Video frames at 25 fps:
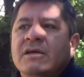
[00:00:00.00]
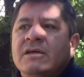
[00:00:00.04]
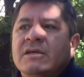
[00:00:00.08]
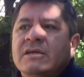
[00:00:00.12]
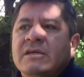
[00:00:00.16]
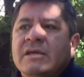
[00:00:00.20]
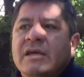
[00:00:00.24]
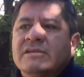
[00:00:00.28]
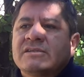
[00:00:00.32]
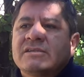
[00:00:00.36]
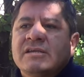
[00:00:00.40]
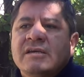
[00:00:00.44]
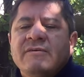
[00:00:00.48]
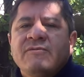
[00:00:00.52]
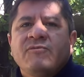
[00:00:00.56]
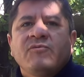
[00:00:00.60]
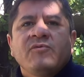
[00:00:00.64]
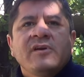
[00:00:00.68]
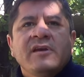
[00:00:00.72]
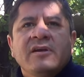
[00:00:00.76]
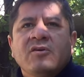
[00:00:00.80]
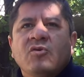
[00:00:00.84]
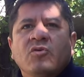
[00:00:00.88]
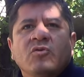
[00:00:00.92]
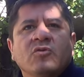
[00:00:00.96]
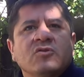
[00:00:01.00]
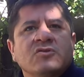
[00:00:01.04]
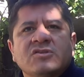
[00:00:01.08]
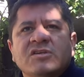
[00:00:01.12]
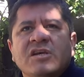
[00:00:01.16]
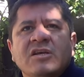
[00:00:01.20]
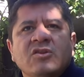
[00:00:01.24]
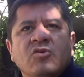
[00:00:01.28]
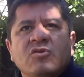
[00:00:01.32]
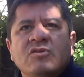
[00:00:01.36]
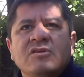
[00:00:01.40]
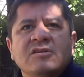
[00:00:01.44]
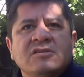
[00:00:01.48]
y así fui
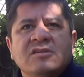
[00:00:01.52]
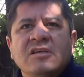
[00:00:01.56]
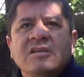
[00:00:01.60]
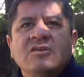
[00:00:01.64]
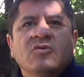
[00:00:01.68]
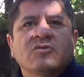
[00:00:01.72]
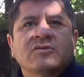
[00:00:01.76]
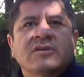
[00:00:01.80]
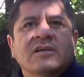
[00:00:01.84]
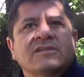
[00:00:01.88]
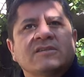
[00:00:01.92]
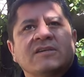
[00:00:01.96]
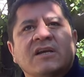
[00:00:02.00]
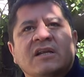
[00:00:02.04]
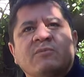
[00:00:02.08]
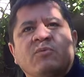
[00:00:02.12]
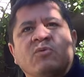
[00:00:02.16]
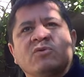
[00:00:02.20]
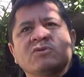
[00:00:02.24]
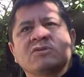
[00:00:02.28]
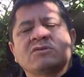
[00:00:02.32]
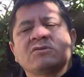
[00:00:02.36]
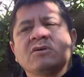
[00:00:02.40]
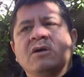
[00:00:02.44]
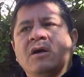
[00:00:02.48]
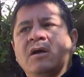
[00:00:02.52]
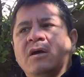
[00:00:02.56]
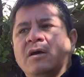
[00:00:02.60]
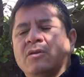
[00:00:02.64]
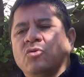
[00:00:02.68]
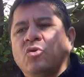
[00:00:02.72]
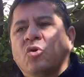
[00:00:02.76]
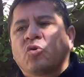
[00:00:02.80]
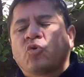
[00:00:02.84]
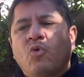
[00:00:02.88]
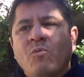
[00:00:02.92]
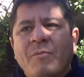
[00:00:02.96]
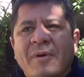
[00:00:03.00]
conociendo distintos acervos
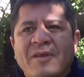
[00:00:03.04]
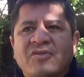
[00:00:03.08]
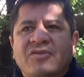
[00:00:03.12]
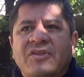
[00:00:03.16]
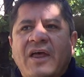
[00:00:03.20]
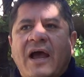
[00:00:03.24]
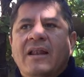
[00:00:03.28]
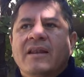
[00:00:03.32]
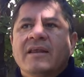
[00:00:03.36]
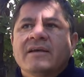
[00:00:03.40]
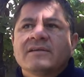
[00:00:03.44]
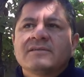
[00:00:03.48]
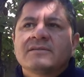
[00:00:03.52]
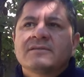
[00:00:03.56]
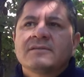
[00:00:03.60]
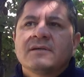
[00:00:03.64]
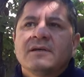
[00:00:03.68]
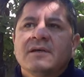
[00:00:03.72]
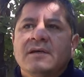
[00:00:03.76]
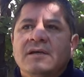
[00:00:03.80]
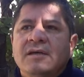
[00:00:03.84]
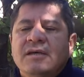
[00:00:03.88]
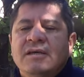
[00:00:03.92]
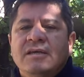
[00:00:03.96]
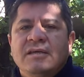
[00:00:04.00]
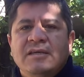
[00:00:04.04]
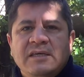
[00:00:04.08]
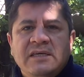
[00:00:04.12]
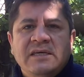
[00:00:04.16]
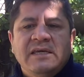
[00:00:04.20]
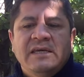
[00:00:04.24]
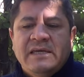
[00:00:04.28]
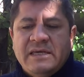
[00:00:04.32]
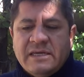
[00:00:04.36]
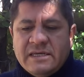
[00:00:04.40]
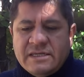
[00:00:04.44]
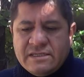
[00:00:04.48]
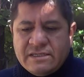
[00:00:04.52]
documentales
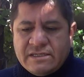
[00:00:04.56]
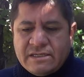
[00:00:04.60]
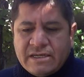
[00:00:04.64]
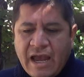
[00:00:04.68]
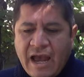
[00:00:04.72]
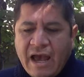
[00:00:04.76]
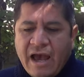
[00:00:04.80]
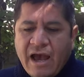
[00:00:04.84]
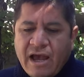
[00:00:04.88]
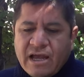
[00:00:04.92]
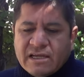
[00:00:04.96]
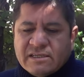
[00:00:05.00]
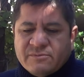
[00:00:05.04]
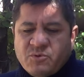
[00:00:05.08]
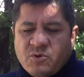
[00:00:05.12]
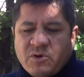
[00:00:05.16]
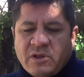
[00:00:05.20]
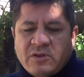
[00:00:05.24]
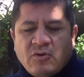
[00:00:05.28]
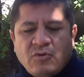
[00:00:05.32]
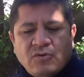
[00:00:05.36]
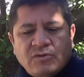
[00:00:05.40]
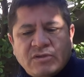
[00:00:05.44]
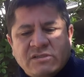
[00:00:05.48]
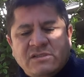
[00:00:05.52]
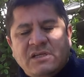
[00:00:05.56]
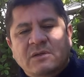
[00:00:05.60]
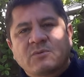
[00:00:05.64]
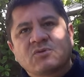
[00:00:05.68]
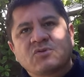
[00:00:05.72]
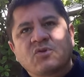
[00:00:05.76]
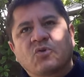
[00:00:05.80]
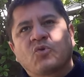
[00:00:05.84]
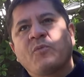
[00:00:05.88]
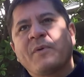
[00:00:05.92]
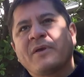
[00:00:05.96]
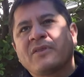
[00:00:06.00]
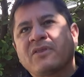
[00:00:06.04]
y ya explorando los acervos
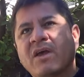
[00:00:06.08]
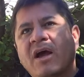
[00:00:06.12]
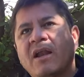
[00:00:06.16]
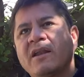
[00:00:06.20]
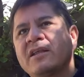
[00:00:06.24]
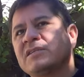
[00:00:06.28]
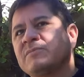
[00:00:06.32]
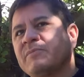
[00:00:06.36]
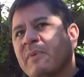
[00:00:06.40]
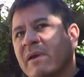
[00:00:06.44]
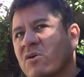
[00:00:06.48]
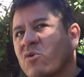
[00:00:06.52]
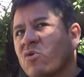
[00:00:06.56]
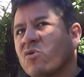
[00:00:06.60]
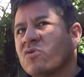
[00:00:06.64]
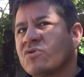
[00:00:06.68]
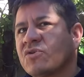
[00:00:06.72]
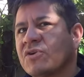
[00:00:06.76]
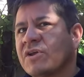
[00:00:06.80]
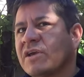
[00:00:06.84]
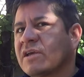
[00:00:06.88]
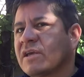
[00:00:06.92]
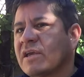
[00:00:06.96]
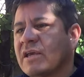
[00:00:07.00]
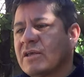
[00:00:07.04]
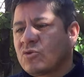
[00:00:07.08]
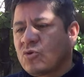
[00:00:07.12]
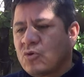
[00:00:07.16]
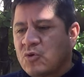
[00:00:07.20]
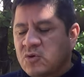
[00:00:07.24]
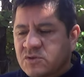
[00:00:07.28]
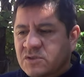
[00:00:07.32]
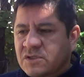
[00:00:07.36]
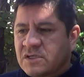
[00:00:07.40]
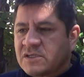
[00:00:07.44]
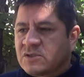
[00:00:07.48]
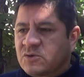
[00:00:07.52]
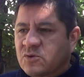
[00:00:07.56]
documentales me encontré que
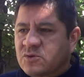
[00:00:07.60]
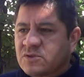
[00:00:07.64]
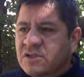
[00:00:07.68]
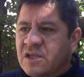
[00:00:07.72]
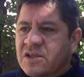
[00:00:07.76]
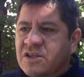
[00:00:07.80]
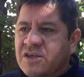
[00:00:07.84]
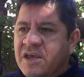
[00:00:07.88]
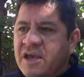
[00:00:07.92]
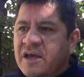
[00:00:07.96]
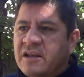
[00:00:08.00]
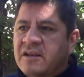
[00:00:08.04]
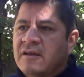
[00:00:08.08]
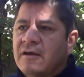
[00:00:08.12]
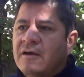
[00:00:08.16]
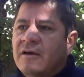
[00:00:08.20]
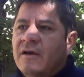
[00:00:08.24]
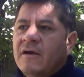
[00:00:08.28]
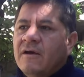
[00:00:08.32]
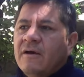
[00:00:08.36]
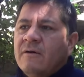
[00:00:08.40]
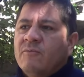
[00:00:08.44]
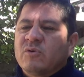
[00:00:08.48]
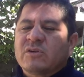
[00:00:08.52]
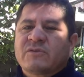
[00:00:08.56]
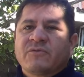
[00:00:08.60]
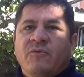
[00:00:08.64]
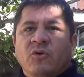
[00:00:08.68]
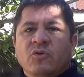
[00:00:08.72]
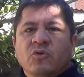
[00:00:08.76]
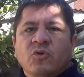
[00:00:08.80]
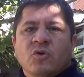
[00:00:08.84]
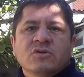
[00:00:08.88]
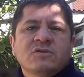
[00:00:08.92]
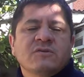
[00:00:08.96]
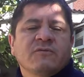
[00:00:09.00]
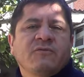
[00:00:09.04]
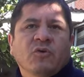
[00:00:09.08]
todos estos tenían pues,
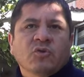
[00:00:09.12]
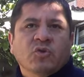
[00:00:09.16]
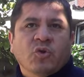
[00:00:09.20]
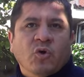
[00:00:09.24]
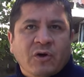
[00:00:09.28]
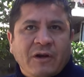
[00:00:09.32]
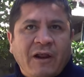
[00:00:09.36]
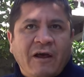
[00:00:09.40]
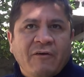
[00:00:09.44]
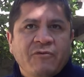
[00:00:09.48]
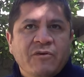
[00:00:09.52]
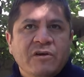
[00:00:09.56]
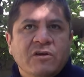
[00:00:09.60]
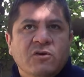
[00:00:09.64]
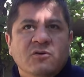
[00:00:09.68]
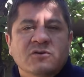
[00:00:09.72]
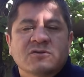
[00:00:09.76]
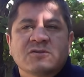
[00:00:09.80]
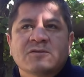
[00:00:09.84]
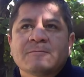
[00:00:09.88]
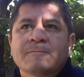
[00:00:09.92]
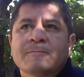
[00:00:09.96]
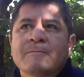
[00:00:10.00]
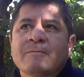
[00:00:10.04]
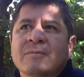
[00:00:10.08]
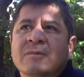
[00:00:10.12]
fondos fotográficos.